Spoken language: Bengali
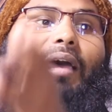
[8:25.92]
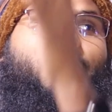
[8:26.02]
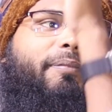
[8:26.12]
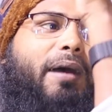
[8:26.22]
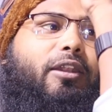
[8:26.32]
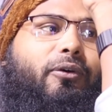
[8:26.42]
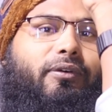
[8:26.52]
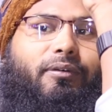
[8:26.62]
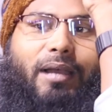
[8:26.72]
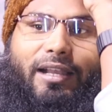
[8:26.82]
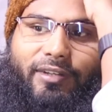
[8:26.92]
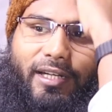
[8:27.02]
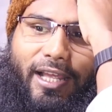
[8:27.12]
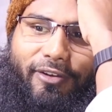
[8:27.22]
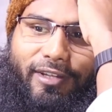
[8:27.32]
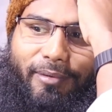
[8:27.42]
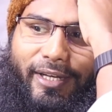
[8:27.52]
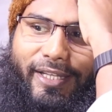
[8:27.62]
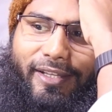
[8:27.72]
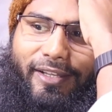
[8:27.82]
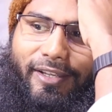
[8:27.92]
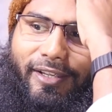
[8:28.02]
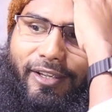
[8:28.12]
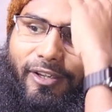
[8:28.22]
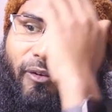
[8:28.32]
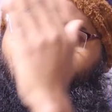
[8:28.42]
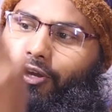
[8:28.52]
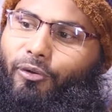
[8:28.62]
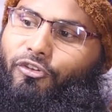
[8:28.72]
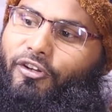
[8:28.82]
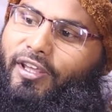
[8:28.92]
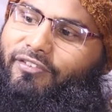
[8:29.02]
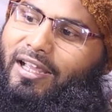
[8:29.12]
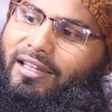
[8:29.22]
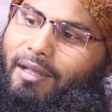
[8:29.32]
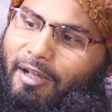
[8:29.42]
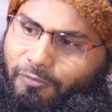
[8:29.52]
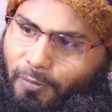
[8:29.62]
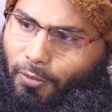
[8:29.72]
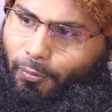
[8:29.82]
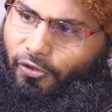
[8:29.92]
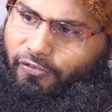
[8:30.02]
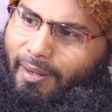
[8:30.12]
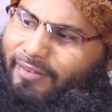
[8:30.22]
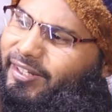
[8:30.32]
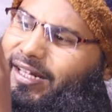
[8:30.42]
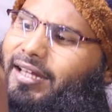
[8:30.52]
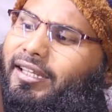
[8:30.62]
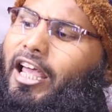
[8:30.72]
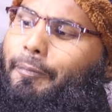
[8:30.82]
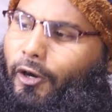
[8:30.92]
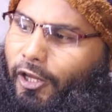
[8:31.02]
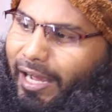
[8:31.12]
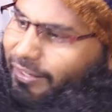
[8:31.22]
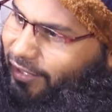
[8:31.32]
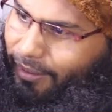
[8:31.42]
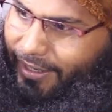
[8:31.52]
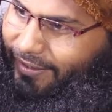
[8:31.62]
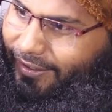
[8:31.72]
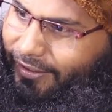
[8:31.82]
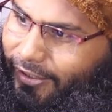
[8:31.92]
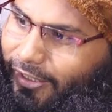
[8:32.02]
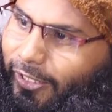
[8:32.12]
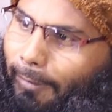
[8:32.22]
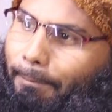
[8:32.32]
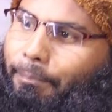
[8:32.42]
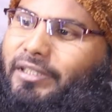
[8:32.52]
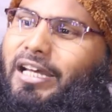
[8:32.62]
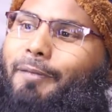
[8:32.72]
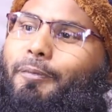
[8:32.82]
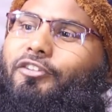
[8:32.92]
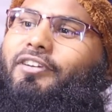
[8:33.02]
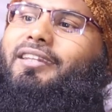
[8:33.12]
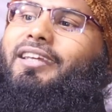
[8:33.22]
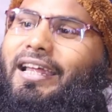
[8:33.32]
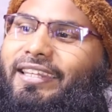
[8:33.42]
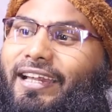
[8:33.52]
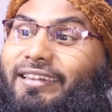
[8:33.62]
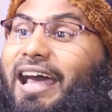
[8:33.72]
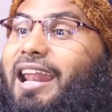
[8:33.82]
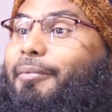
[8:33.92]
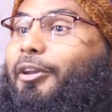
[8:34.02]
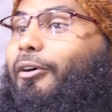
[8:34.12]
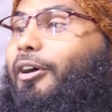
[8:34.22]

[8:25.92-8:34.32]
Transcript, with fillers: তার আমি ভালো বা আছে না ভাই কথা বলেন ওই হুজুর ঈশান নামাজ পড়ে ফরজ নামাজ ধীরে ধীরেই পড়ে আছে না ভাই যান বিতের পরিচয় ধীরে ধীরে তারাবি